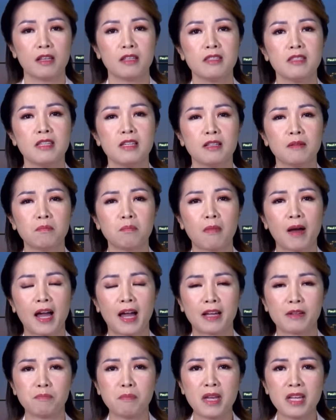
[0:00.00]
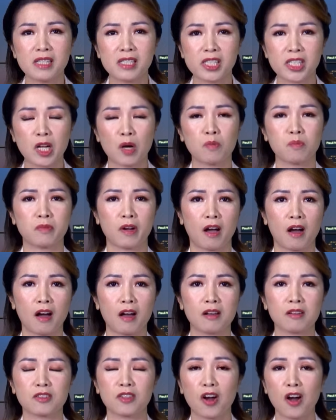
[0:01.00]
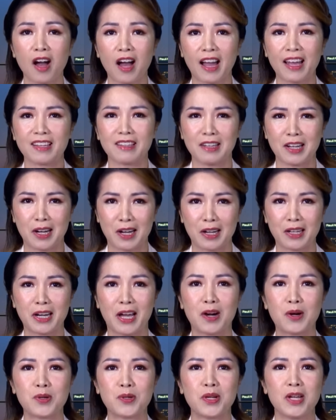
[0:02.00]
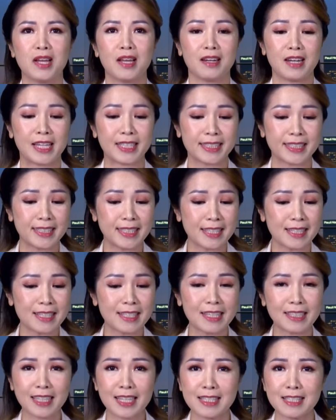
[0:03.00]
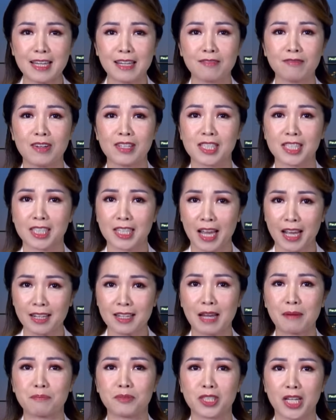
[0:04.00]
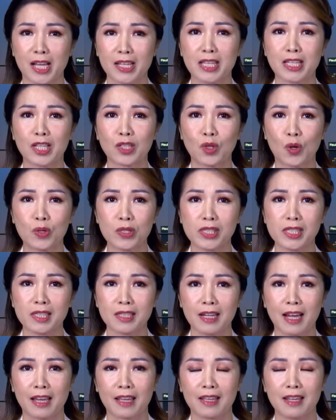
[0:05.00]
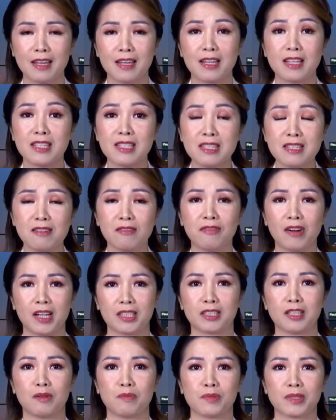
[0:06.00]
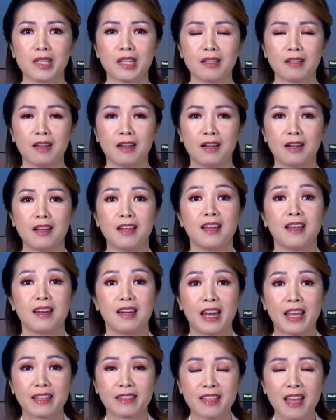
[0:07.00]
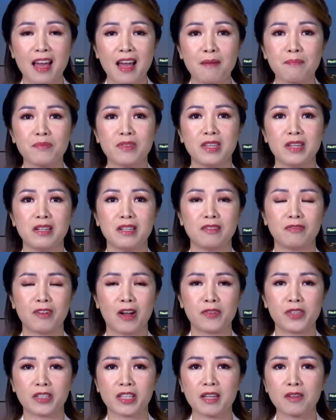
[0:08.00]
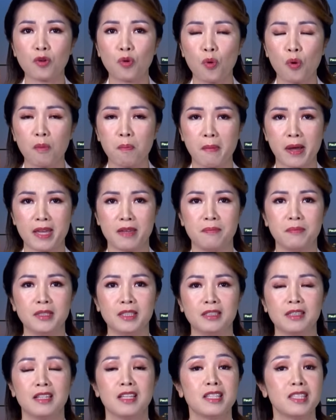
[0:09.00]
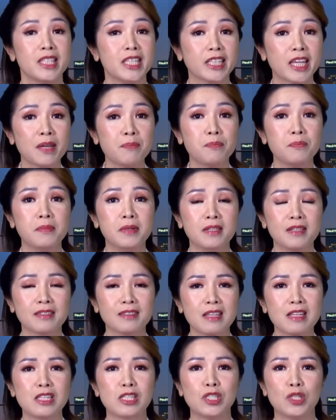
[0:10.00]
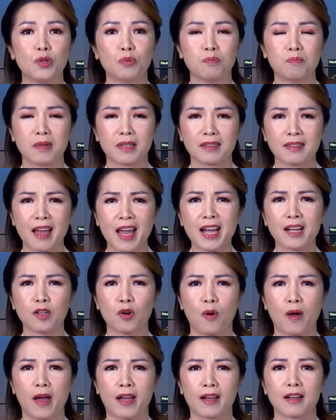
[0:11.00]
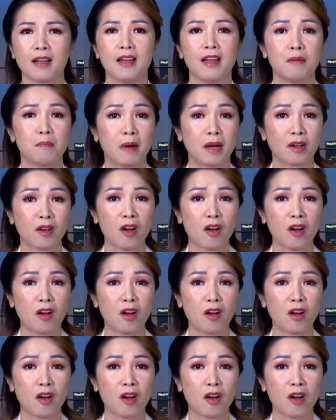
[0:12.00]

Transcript: Nhưng mà bên trong đó có ai ngờ đâu là chính những cái nhân vật sáng lập ra những cái tổ chức này như vợ chồng Ziegler lại tham dự vào những cái cuộc mây mưa, những cái bữa tình dục mà thác loạn mà